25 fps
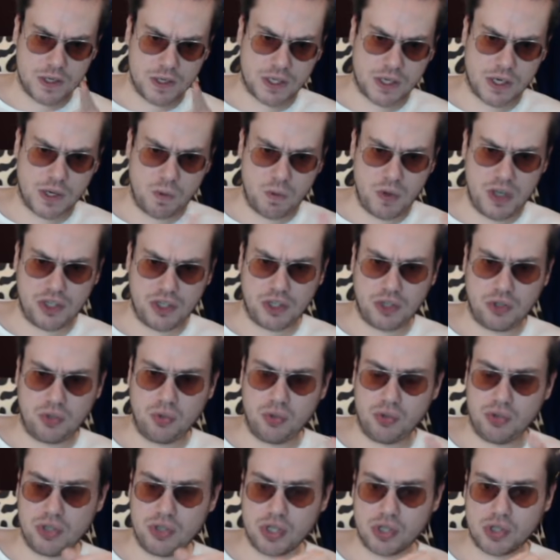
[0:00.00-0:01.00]
seguite
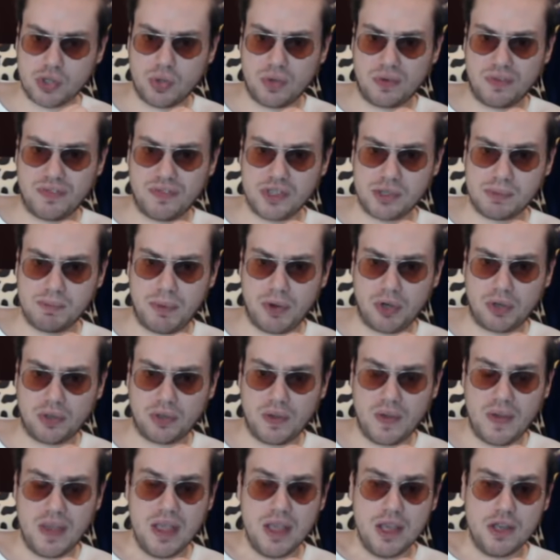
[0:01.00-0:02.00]
tutti Surfasport
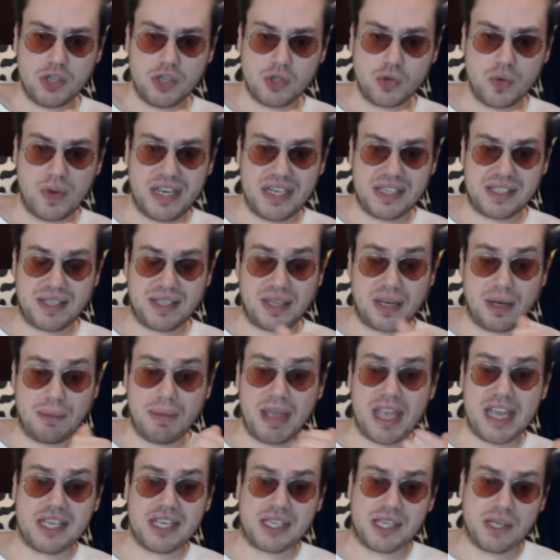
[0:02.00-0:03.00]
su Instagram
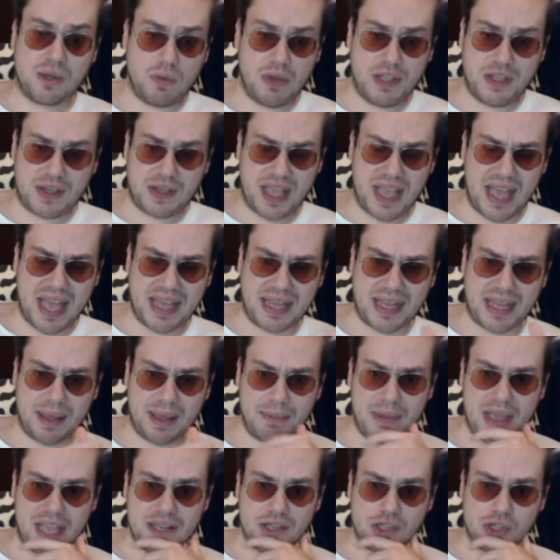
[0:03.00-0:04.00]
e seguite
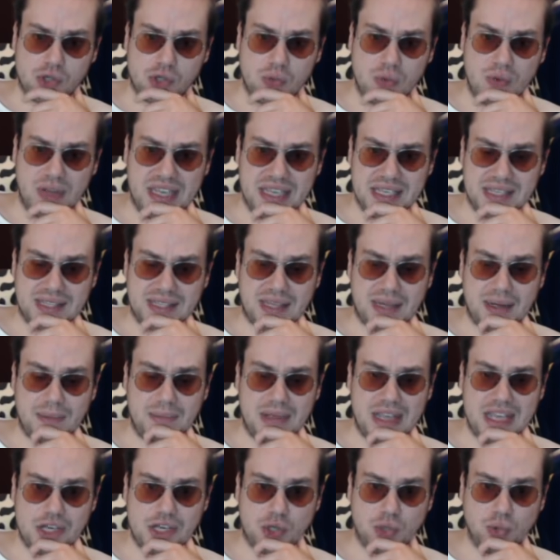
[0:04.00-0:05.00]
anche me su
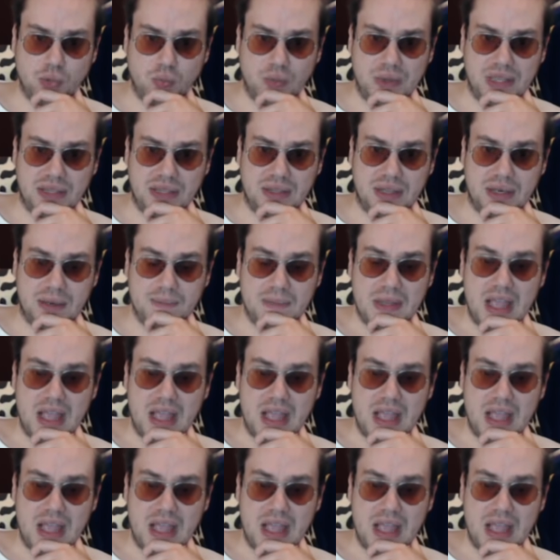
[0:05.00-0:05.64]
Instagram e su Twitter.